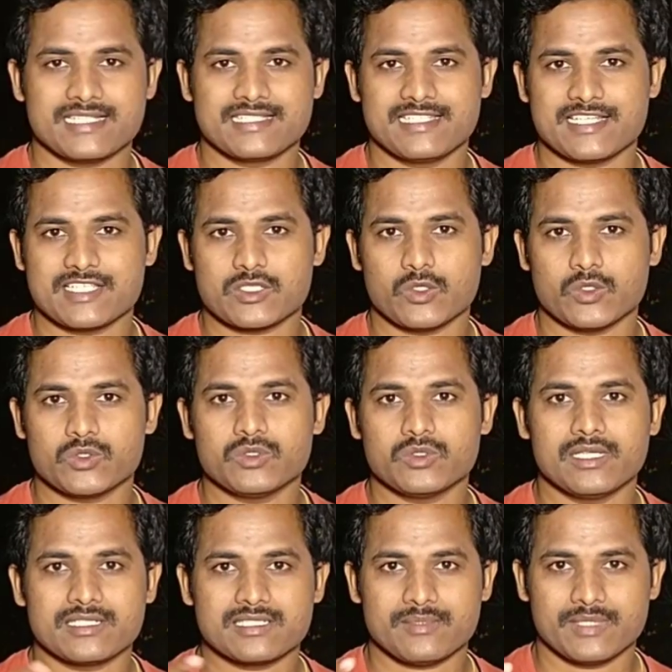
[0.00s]
చెక్ చేసుకోవచ్చు
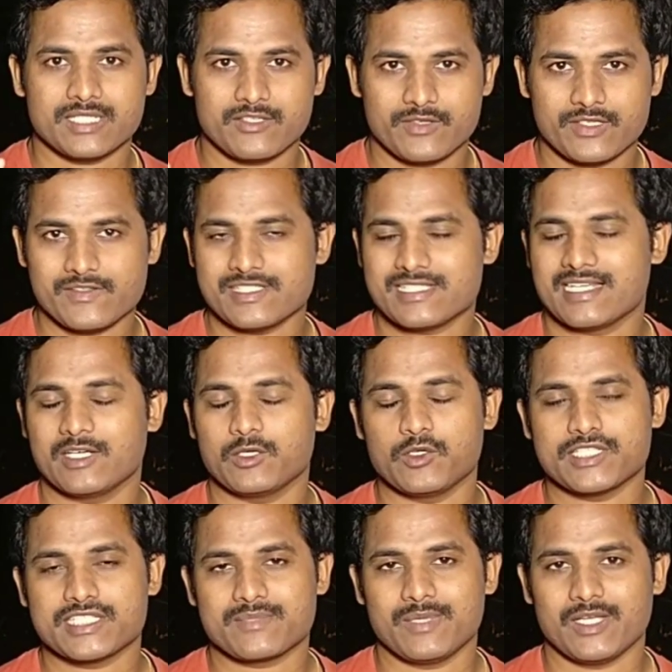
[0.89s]
దానికి సంబంధించిన విజువల్స్ నేను
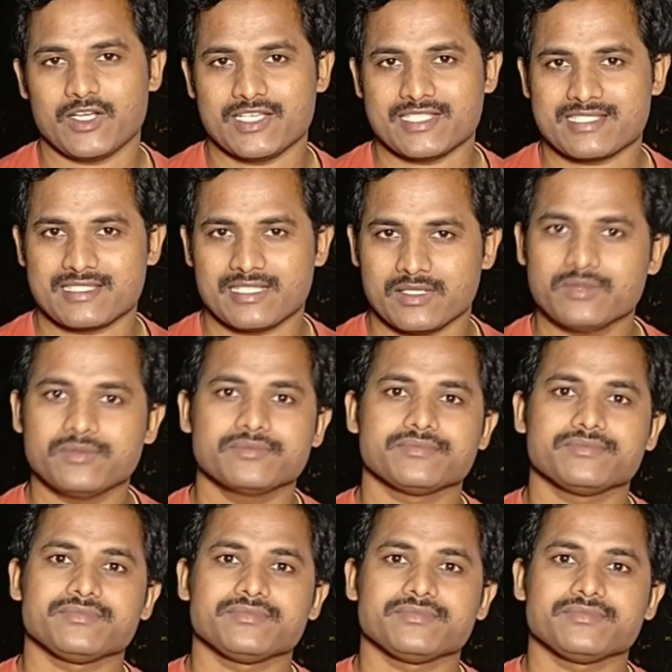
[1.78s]
డిస్ప్లేలో ఇస్తాను